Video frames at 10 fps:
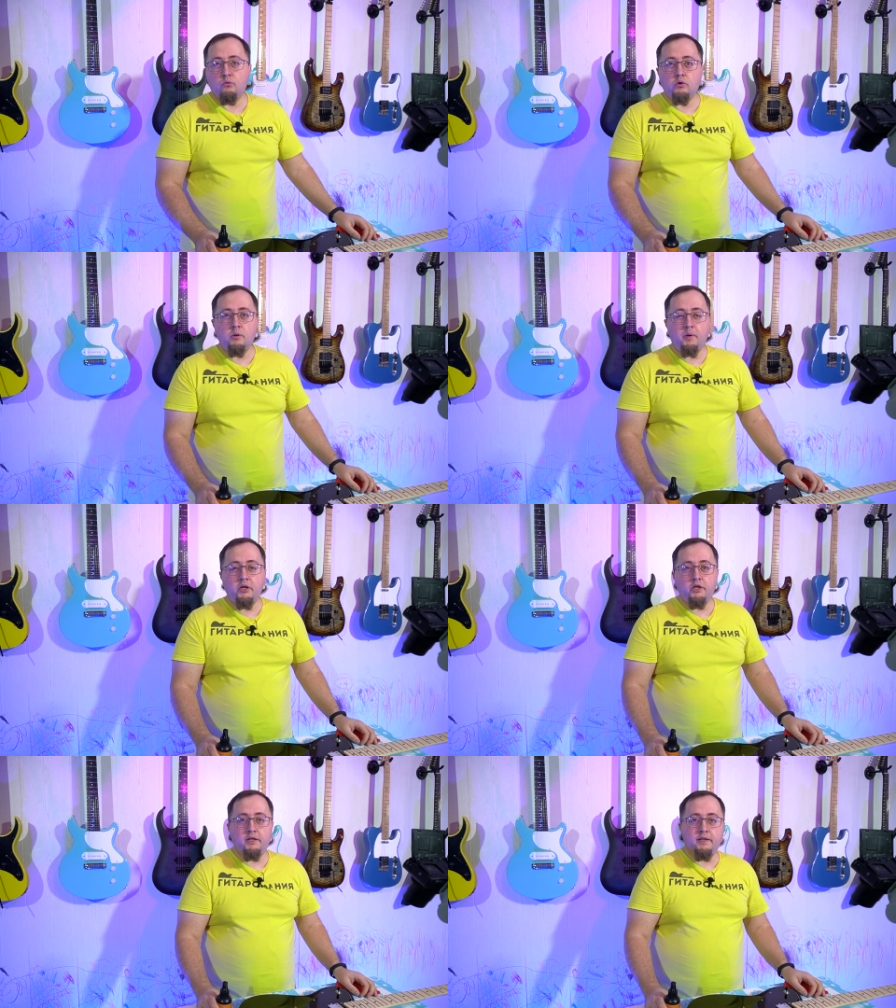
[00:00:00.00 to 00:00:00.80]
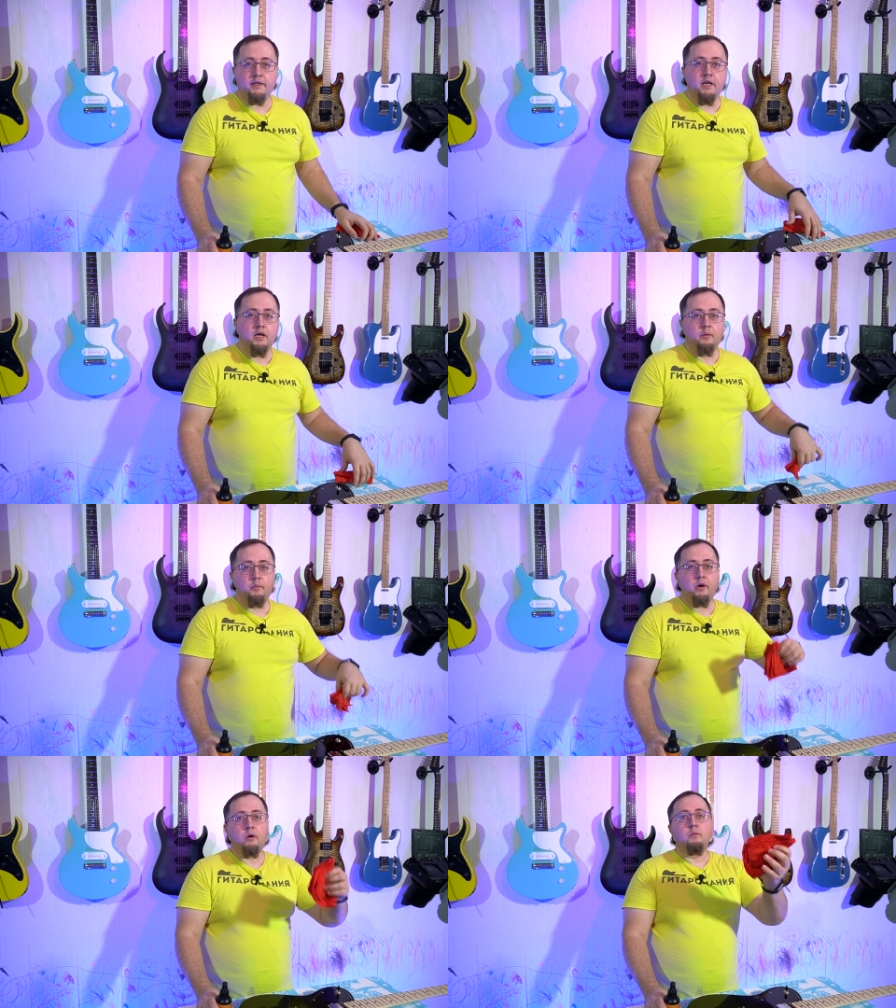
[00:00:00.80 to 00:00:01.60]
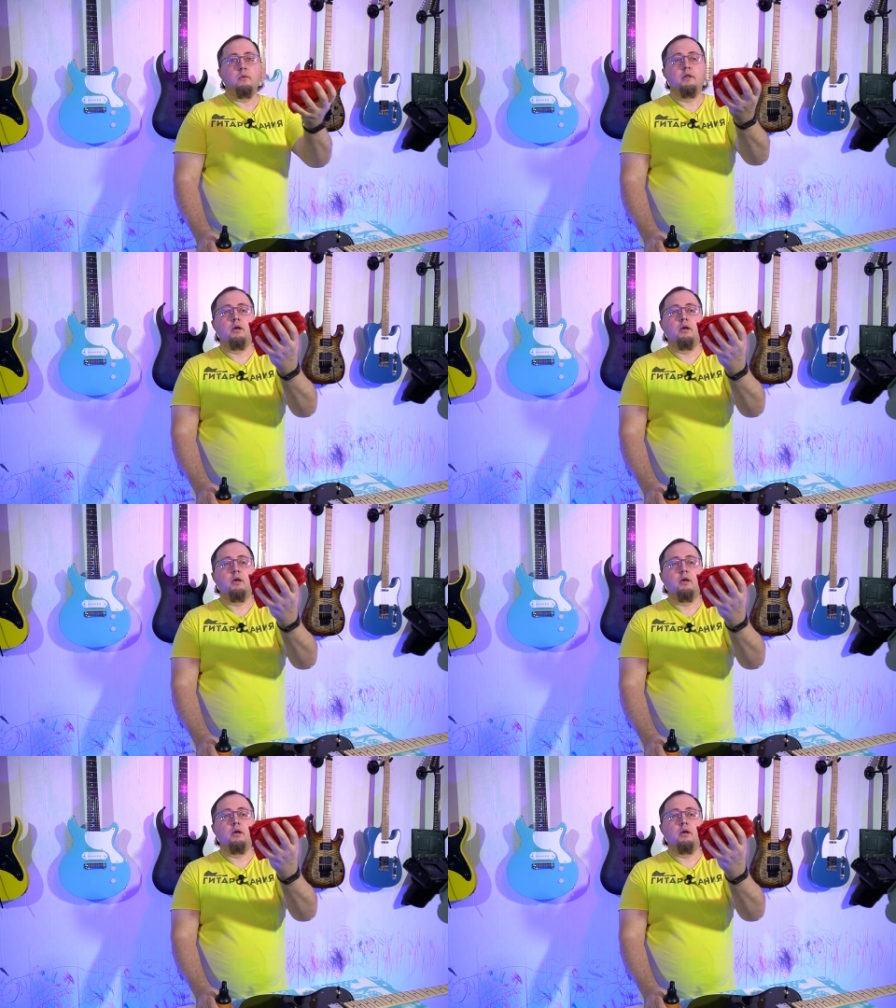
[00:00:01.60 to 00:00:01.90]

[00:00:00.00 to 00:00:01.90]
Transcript: нужно почистить. Берем